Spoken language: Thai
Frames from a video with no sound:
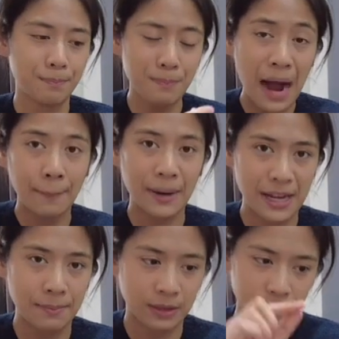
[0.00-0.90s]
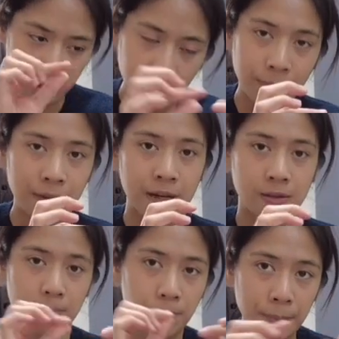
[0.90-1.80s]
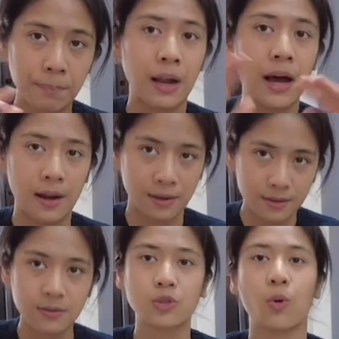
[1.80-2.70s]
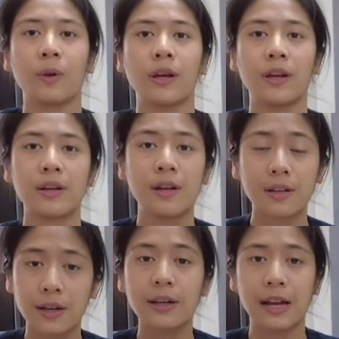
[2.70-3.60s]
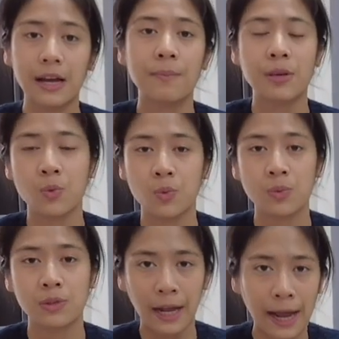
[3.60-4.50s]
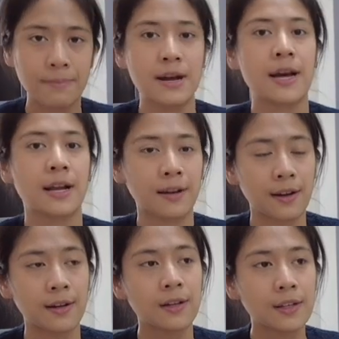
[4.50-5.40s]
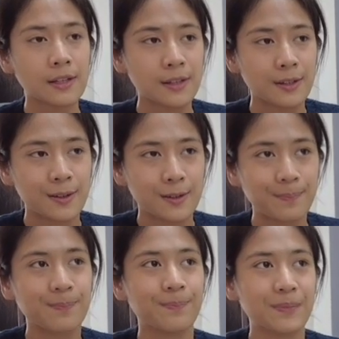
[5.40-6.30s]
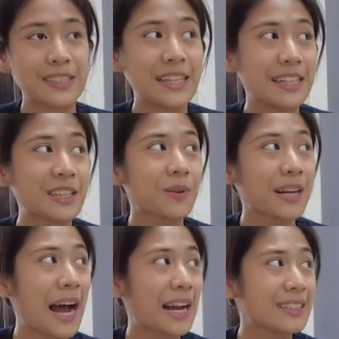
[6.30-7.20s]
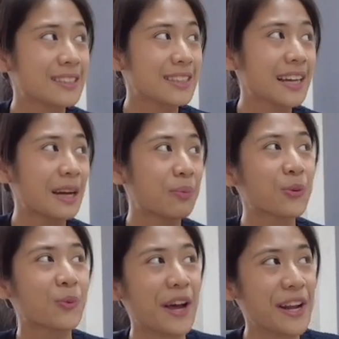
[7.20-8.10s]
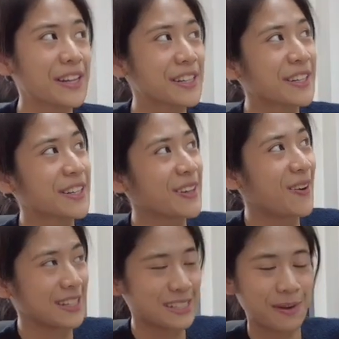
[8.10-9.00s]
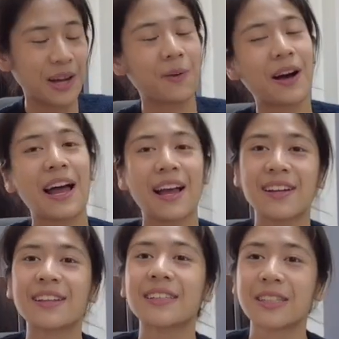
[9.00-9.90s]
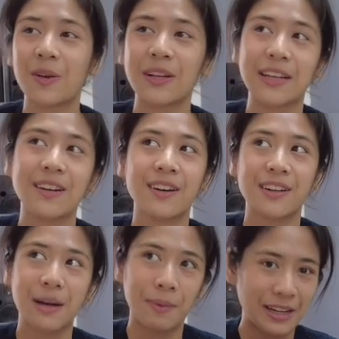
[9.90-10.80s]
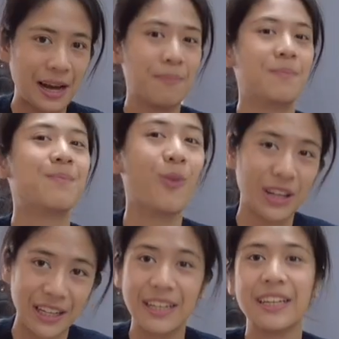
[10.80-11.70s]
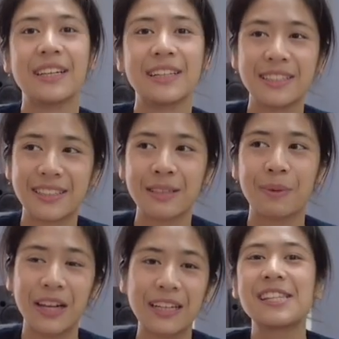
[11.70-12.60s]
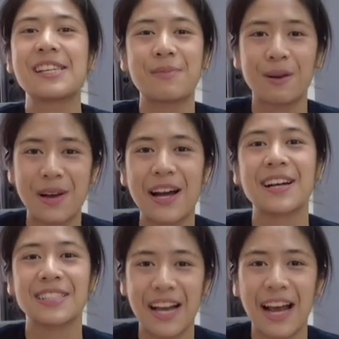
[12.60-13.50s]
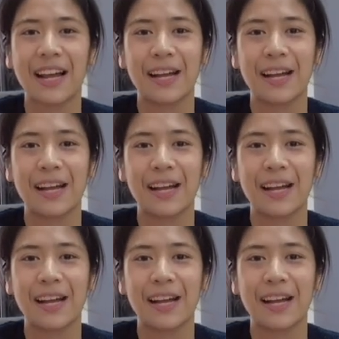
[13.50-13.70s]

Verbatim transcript: บางประเด็นมันเชื่อมกัน ปึ๊บละจบเลย ก็เลยแล้วก็มาอยู่ค่ายมา แล้วก็สิ่งที่ต้องการที่เคยพูดไว้ก่อนที่จะมาเข้าค่าย ตอนนี้ก็กำลังทำหมดเลย ซึ่งเป็นเรื่องที่ดีมาก ๆใช่